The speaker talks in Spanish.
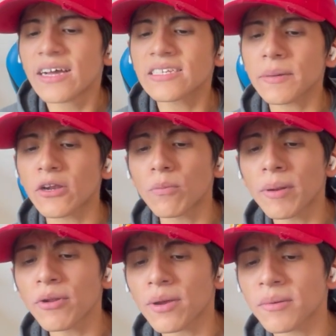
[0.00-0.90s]
así que bien, lo
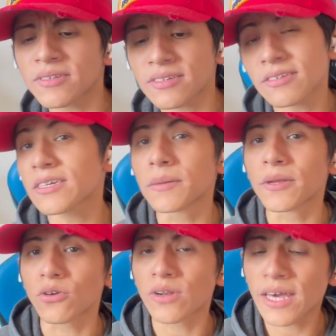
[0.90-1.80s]
primero que vamos a hacer es
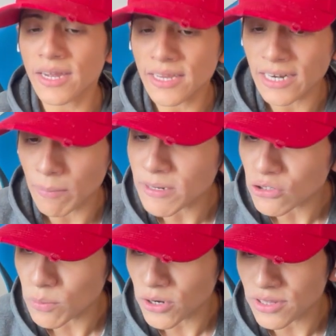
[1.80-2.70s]
inscribirnos. Le das clic en la parte
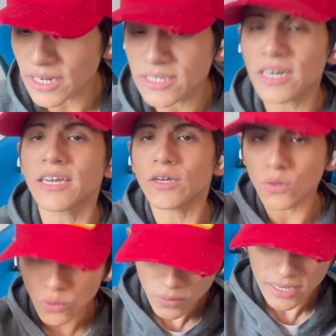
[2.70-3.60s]
superior derecha, ahí
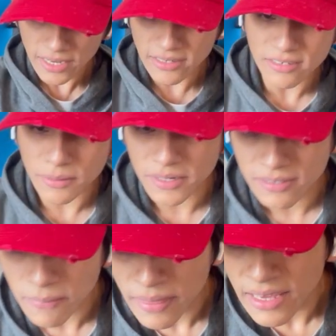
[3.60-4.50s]
un clic en
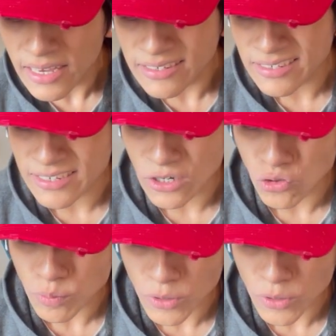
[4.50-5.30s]
inscribirse y si dice Jesús,